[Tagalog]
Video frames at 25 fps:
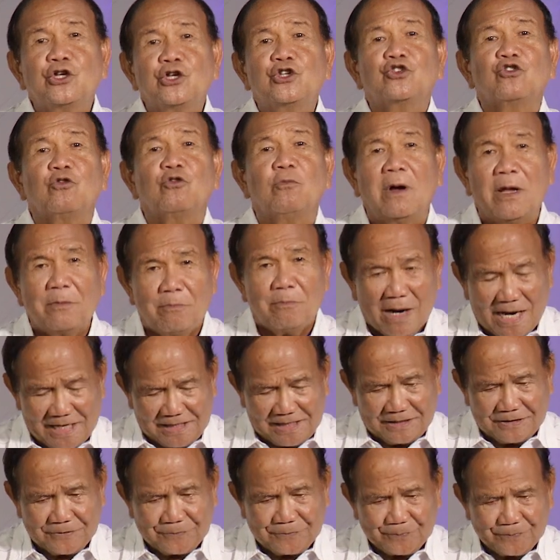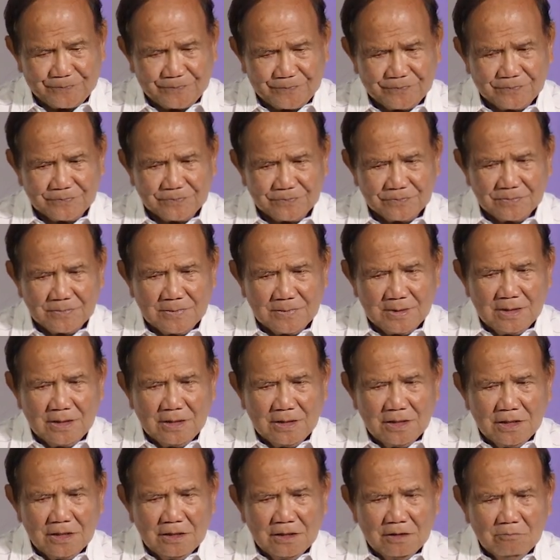tigsubaybay.
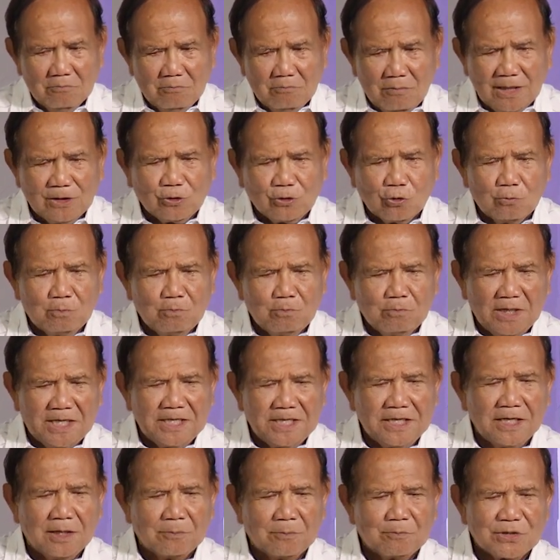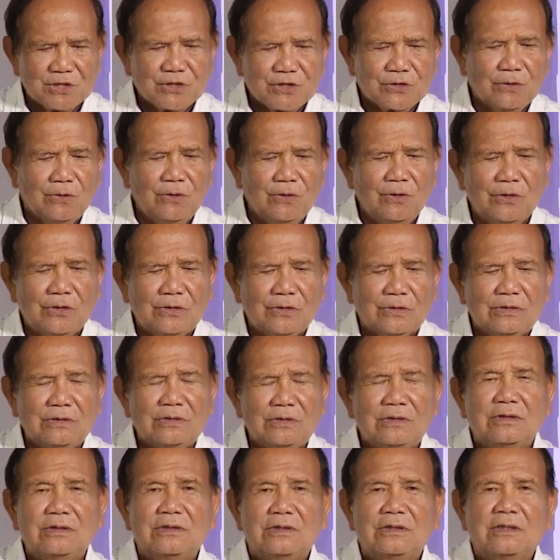Matod pa niya, Pastor,